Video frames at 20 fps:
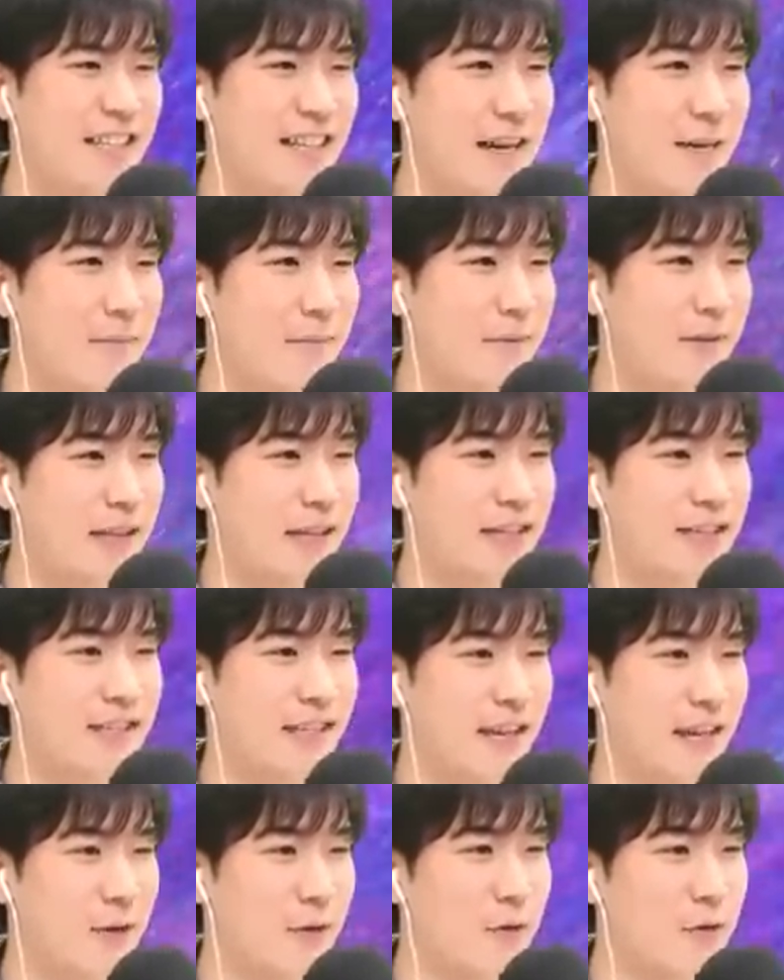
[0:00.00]
あジャンプ出し
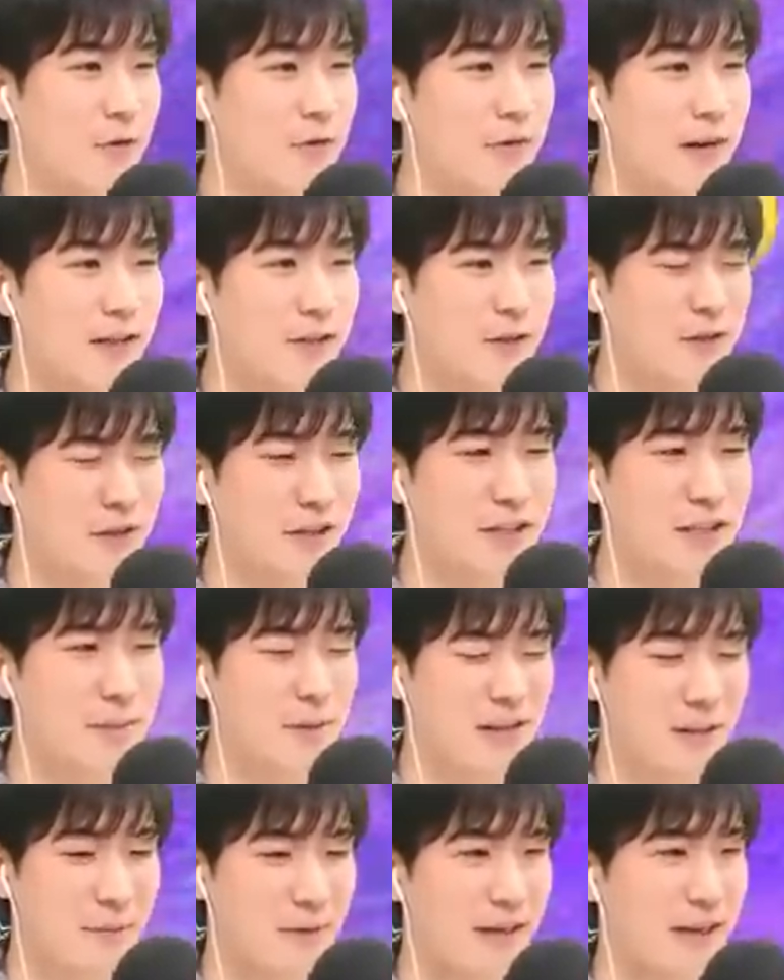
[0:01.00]
て、ここはちょっといち
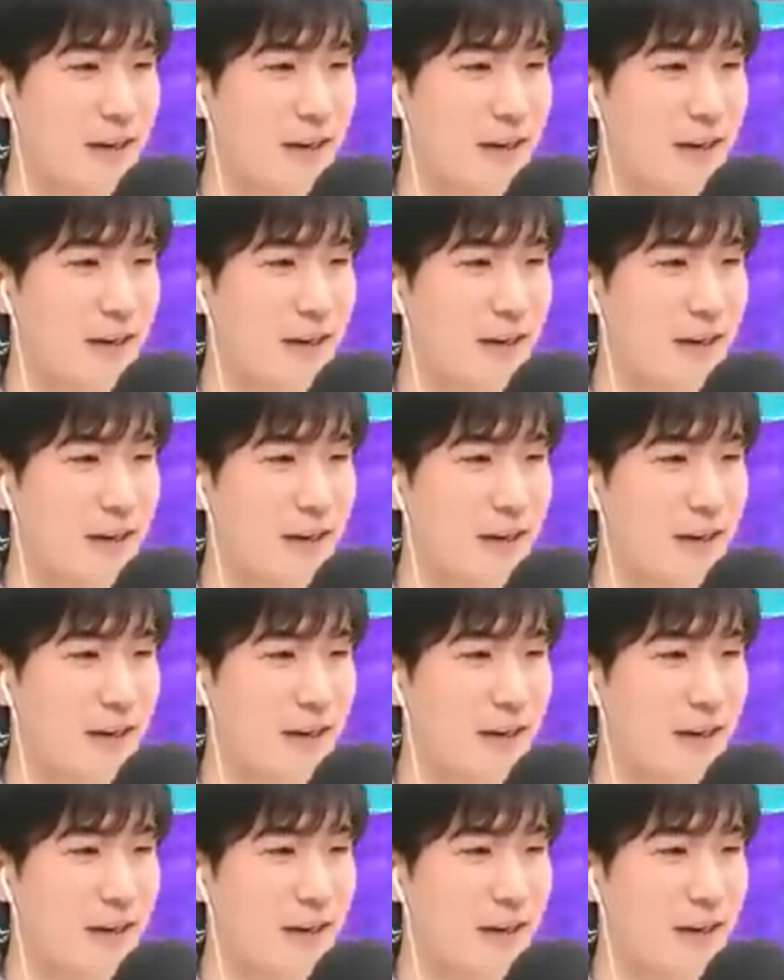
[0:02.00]
まいでもい